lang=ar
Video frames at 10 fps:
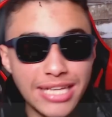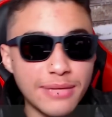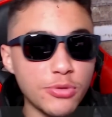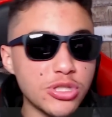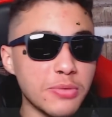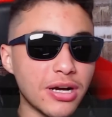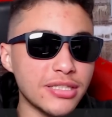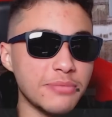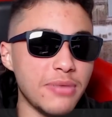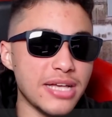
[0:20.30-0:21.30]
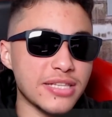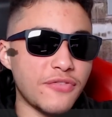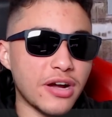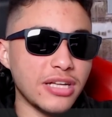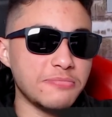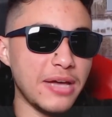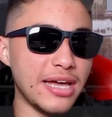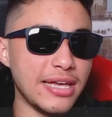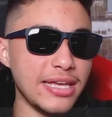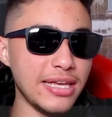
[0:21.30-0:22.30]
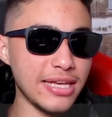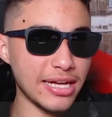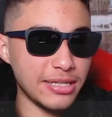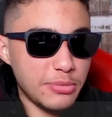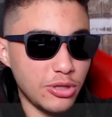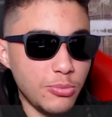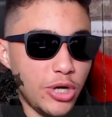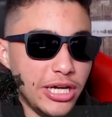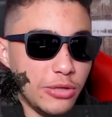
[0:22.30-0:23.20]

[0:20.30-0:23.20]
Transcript: ده احنا الموسم القادم بقى صفقات بقى ايه يعني من ام